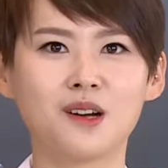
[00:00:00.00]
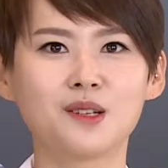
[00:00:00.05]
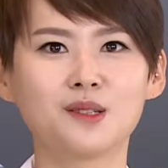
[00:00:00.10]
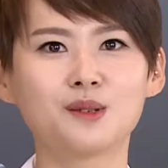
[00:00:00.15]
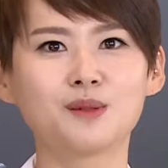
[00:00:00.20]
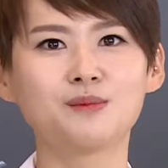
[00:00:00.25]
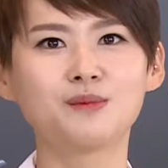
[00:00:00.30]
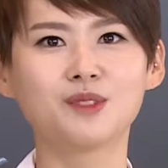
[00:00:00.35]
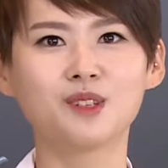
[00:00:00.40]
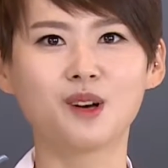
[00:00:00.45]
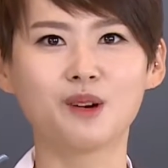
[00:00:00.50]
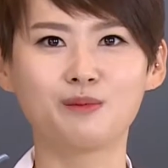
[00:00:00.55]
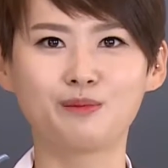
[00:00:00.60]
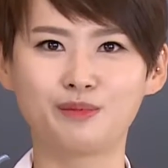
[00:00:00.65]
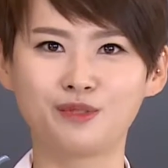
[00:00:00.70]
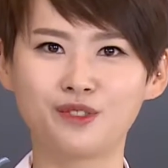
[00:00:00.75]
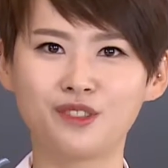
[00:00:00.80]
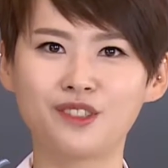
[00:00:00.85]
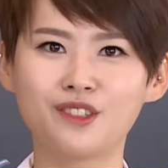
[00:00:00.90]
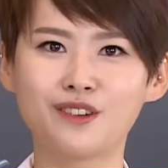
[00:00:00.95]
좀 더
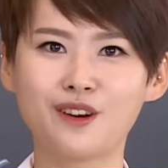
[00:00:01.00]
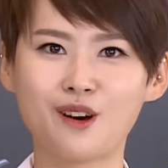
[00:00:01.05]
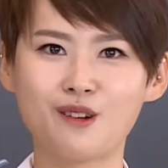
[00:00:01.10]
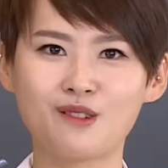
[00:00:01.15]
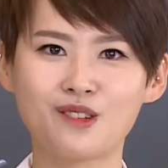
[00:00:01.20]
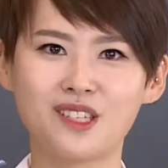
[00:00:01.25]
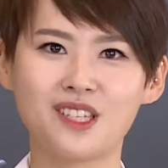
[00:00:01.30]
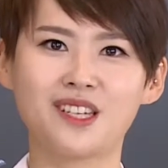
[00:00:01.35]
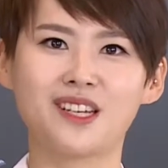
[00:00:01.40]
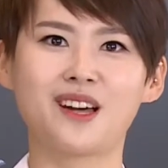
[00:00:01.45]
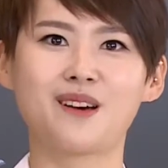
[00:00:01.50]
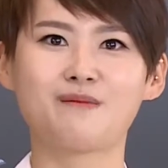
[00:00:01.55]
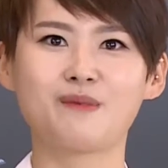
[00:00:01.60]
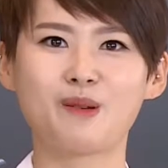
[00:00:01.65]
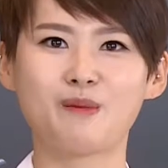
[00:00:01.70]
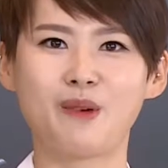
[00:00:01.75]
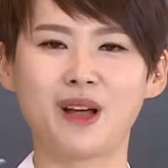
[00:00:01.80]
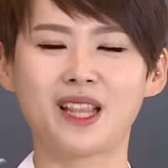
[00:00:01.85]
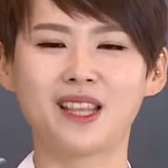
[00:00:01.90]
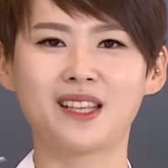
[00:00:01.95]
부드러운 식감을
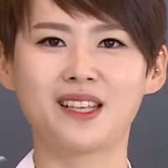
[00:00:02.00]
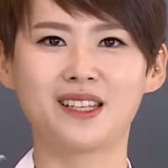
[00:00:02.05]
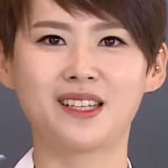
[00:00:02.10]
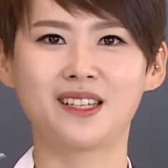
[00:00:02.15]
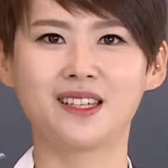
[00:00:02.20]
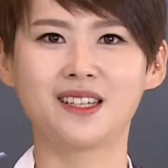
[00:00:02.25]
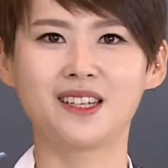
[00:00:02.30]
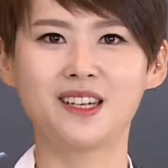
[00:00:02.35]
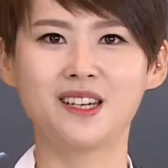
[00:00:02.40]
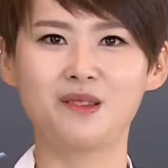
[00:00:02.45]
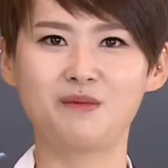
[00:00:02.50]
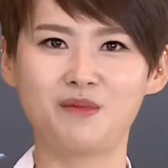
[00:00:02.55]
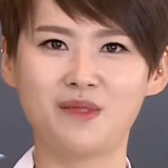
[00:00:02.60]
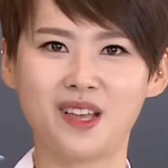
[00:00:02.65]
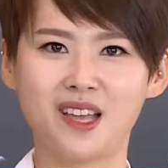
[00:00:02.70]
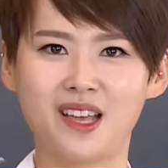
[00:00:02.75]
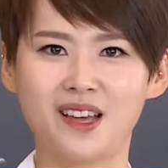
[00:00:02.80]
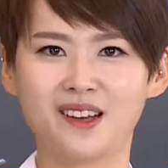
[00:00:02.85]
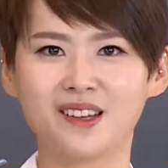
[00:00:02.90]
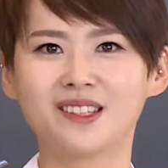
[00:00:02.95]
만드는
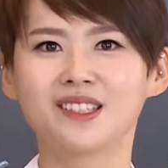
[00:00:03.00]
크림이에요.